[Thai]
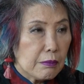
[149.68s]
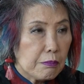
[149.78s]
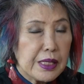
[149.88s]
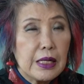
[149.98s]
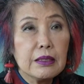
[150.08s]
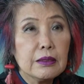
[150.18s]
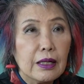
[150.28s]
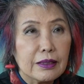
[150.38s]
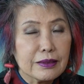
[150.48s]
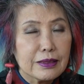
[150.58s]
ไม่ได้เรื่อง
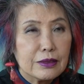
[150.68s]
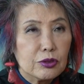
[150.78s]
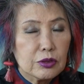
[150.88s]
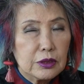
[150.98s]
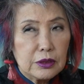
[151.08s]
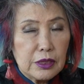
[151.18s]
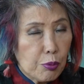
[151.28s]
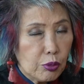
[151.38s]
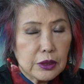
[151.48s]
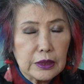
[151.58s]
ที่
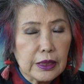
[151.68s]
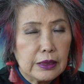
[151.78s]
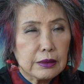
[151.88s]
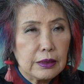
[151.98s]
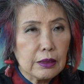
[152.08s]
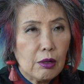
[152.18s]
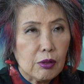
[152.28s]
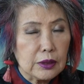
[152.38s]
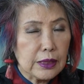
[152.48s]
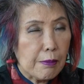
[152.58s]
พูดถึงเนี่ยคือเรื่องของ
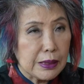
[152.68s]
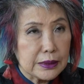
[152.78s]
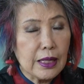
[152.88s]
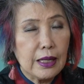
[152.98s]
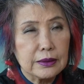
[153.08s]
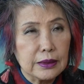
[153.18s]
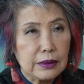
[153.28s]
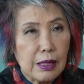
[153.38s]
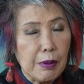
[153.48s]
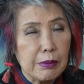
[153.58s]
สถาบันชาติส
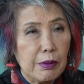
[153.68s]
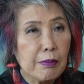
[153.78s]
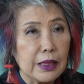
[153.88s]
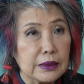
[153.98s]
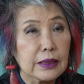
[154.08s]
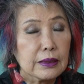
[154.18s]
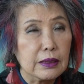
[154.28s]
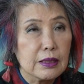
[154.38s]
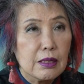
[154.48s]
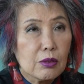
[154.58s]
ถาบันพระมหากษัตริย์
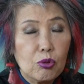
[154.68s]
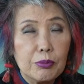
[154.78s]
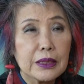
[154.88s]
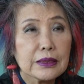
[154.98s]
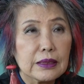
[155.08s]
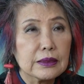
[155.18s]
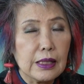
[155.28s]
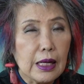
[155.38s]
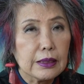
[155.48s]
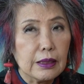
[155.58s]
รวมทั้งศาส
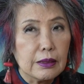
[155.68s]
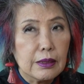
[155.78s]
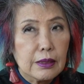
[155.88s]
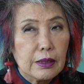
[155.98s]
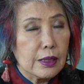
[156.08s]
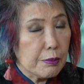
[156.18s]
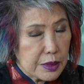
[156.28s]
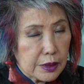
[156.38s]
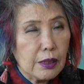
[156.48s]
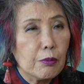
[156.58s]
นาเนี่ยอันนี้เป็น
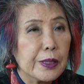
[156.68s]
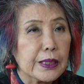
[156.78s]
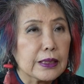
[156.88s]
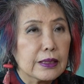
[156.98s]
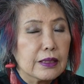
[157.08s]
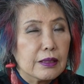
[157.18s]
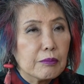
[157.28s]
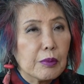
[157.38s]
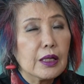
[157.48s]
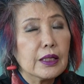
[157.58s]
สิ่งที่เขาผิด
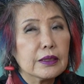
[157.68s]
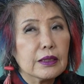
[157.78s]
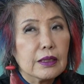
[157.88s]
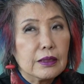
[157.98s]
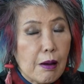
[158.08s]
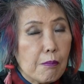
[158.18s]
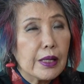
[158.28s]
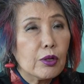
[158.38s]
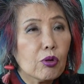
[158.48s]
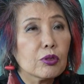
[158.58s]
มันก็เลยทำให้
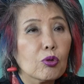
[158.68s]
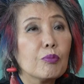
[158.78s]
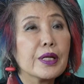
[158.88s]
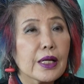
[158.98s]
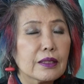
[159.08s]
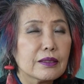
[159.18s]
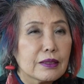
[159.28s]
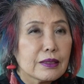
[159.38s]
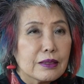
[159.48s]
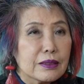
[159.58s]
คนกลุ่มนี้
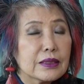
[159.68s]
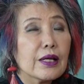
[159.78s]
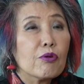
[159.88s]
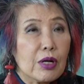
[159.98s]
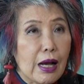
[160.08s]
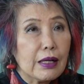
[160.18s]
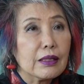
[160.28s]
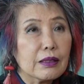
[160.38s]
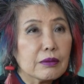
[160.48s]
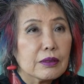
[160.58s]
เสียโอกาส
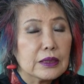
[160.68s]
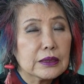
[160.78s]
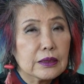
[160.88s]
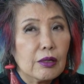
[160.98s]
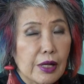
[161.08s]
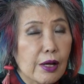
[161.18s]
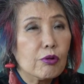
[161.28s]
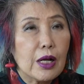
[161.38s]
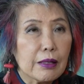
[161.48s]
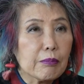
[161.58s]
ค่ะจริงๆเขาได้โอ
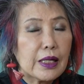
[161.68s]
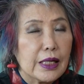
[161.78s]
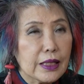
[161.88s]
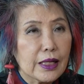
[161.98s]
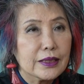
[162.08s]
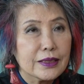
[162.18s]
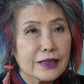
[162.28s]
กาสมาในการ